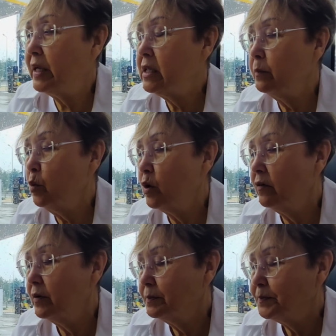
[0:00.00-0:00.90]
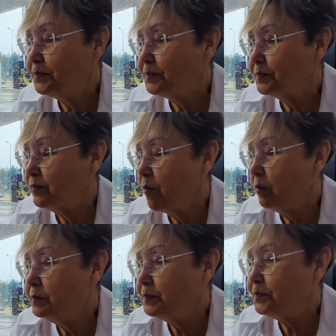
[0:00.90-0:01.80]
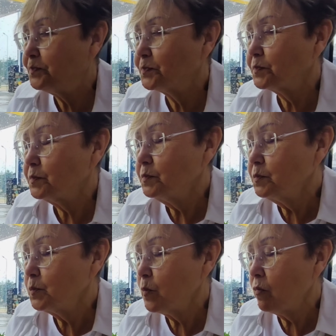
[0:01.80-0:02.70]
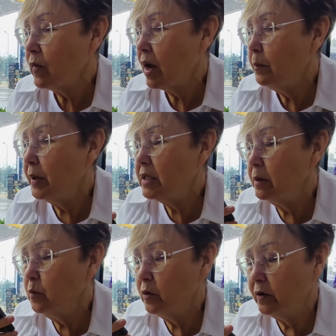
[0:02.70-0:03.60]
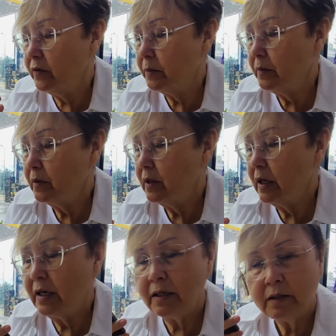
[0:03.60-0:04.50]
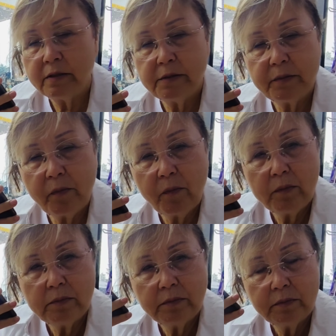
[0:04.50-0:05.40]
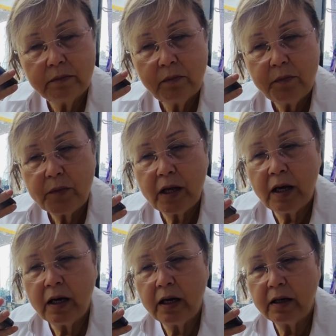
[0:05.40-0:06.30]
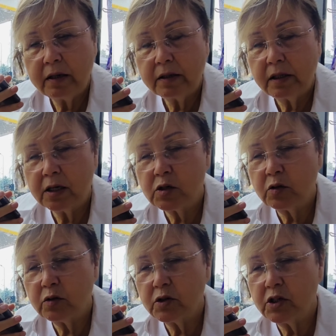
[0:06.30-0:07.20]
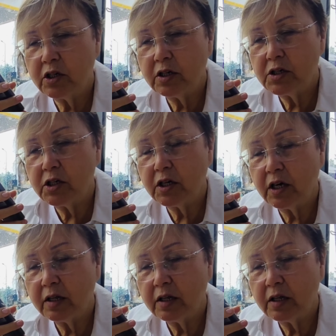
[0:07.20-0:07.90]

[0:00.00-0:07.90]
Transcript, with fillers: Под Обуховым. Галя звонит. Под Обуховым. А? Ну. Ага. Так что я же я хочу,